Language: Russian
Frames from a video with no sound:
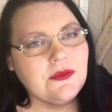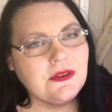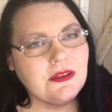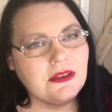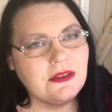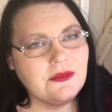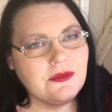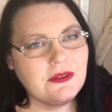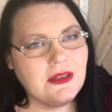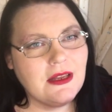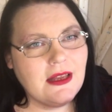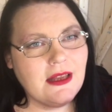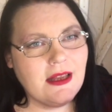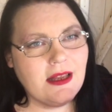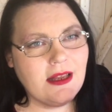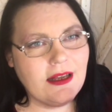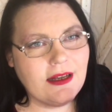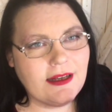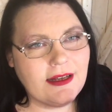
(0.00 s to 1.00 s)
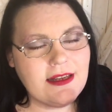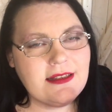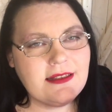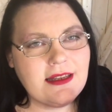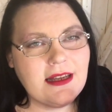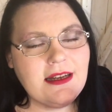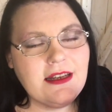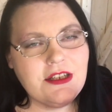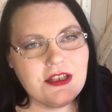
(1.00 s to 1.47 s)
вот эта вот
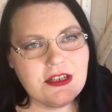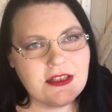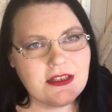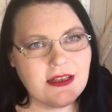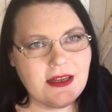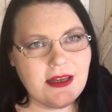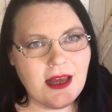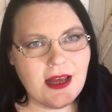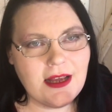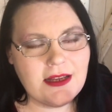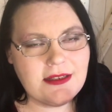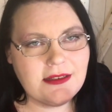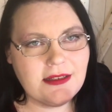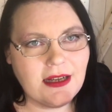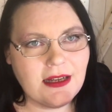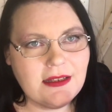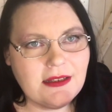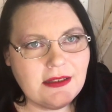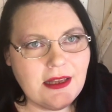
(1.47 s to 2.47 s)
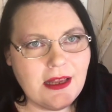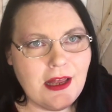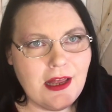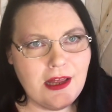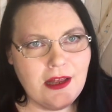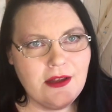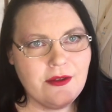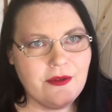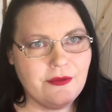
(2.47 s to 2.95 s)
кристаллическая
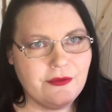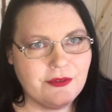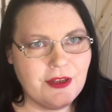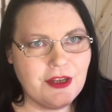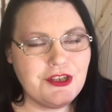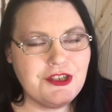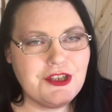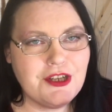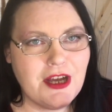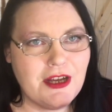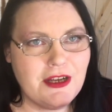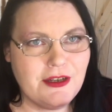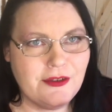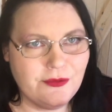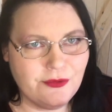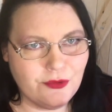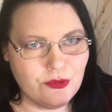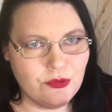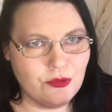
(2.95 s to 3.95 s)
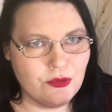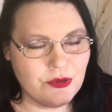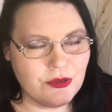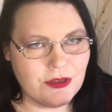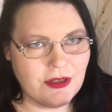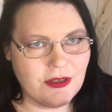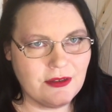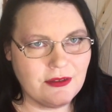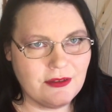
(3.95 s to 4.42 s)
острота в начале
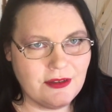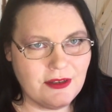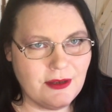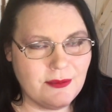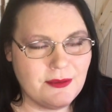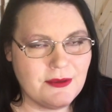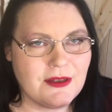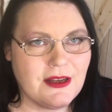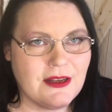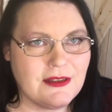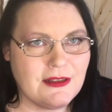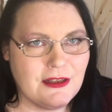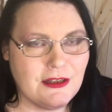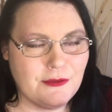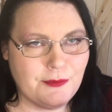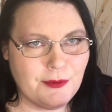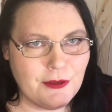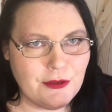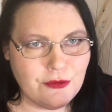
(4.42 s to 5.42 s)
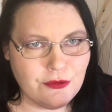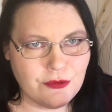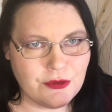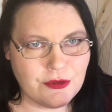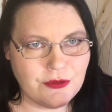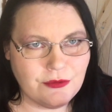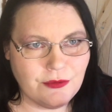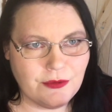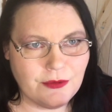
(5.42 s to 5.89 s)
вкуса, я бы сказала,
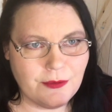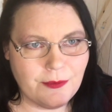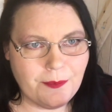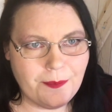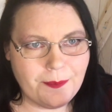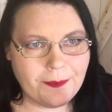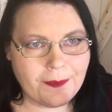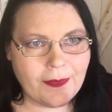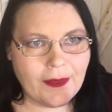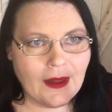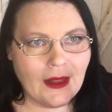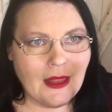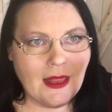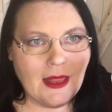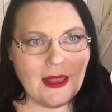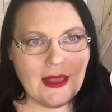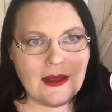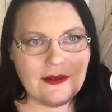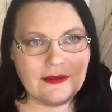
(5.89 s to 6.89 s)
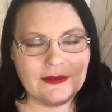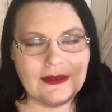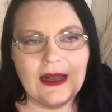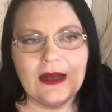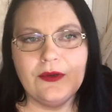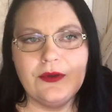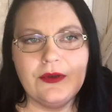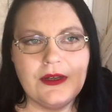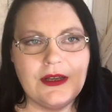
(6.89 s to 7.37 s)
присутствует.
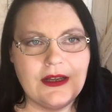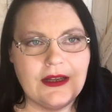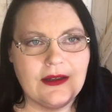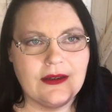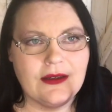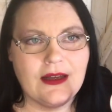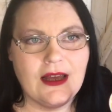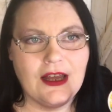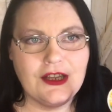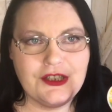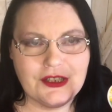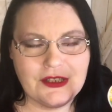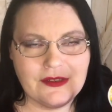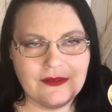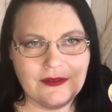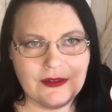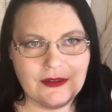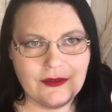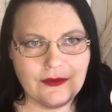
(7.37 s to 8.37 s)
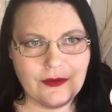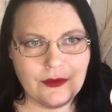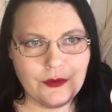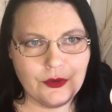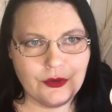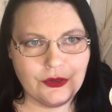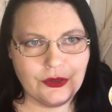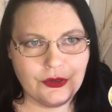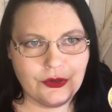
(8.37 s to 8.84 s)
Второе качество этого
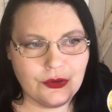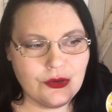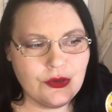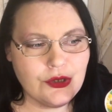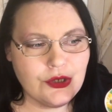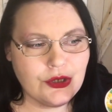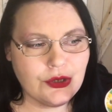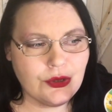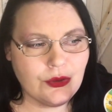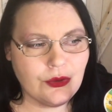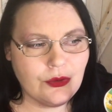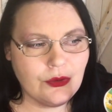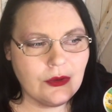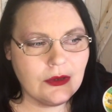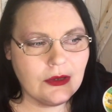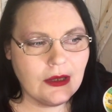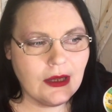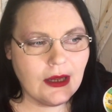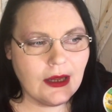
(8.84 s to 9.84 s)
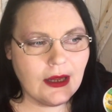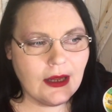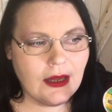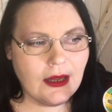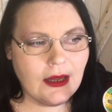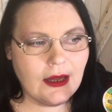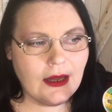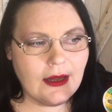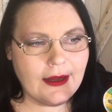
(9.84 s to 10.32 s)
меда то, что он
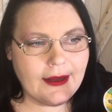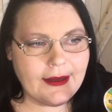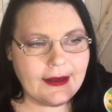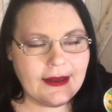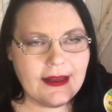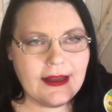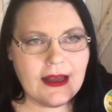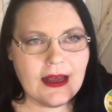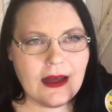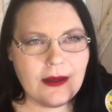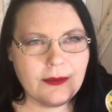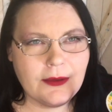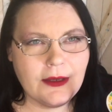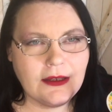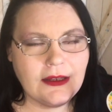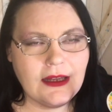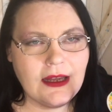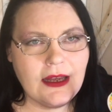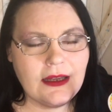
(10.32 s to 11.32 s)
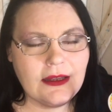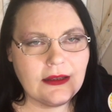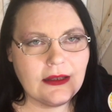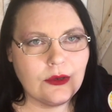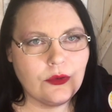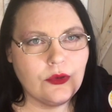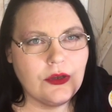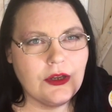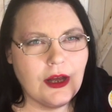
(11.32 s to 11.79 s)
не обладает
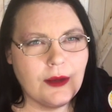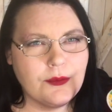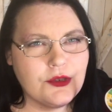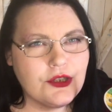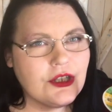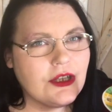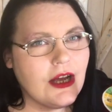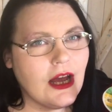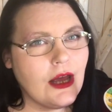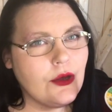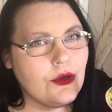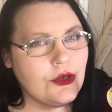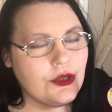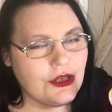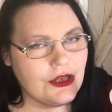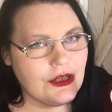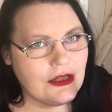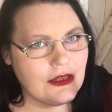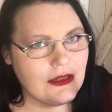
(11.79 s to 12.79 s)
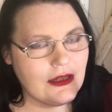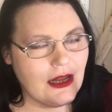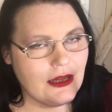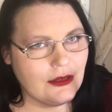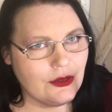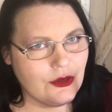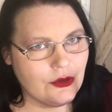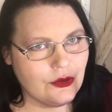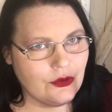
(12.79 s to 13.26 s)
такой обжигающей
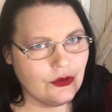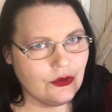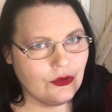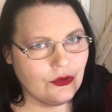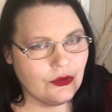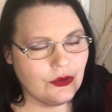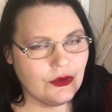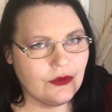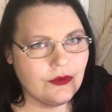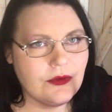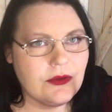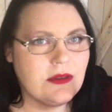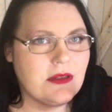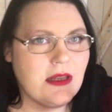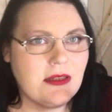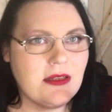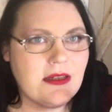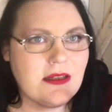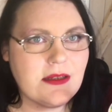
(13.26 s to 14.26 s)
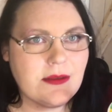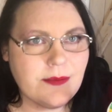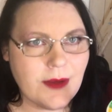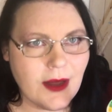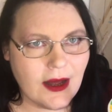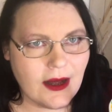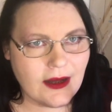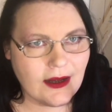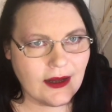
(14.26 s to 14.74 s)
сладостью. У него сладость
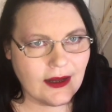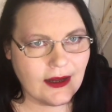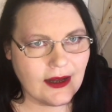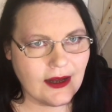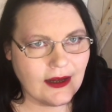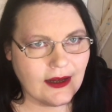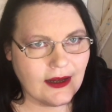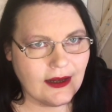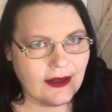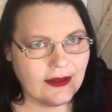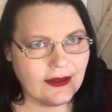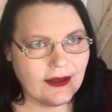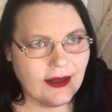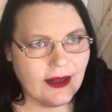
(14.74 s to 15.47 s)
мягкая какая-то.